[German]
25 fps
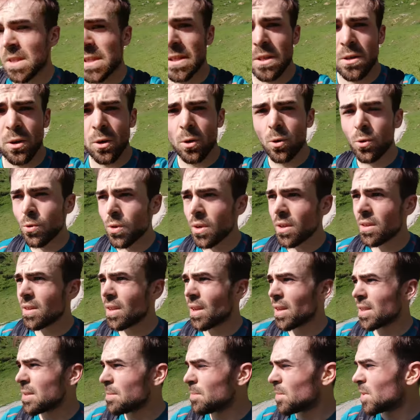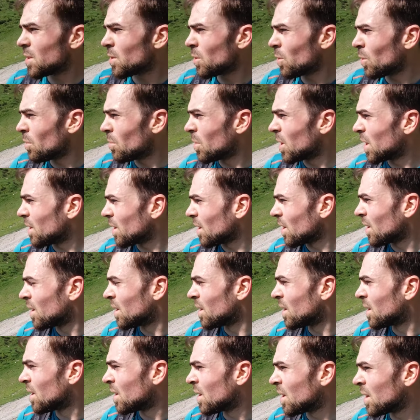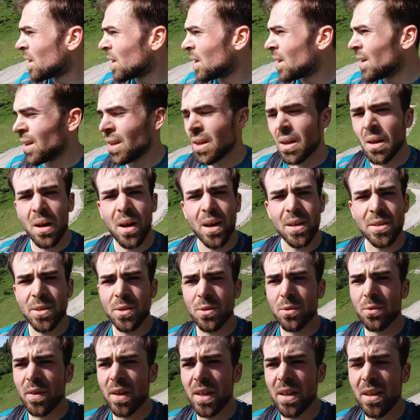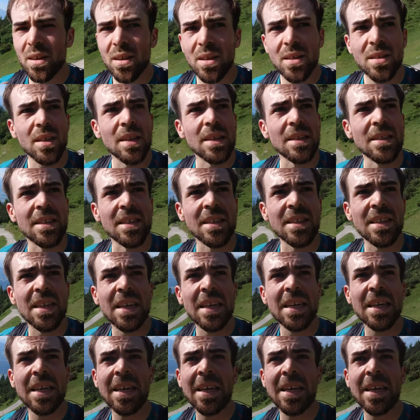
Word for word: es sind noch 170 Höhenmeter. Also so wenig ist das nicht.